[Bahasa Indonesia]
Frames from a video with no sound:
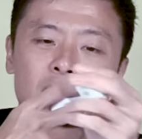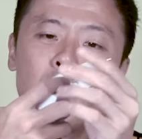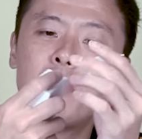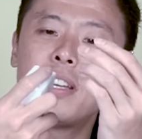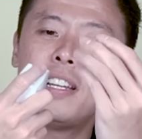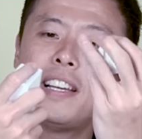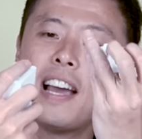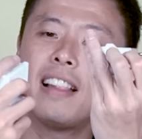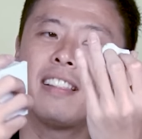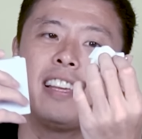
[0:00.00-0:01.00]
power bank,
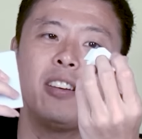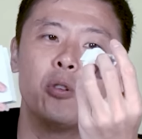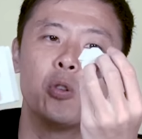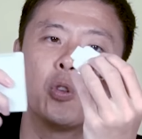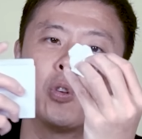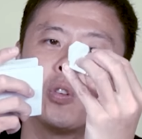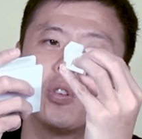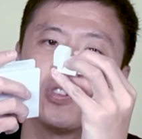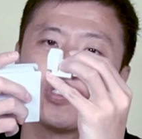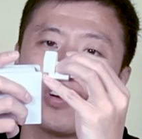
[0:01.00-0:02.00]
headset, dan lain-lain.
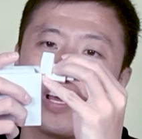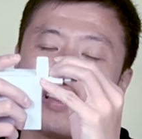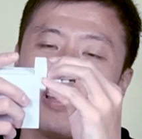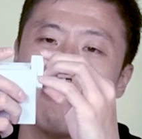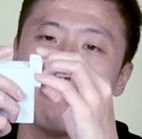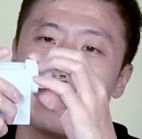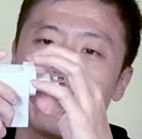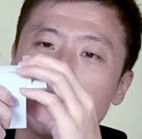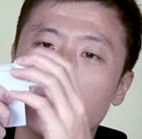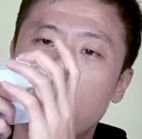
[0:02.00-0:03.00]
Bagi semua pembeli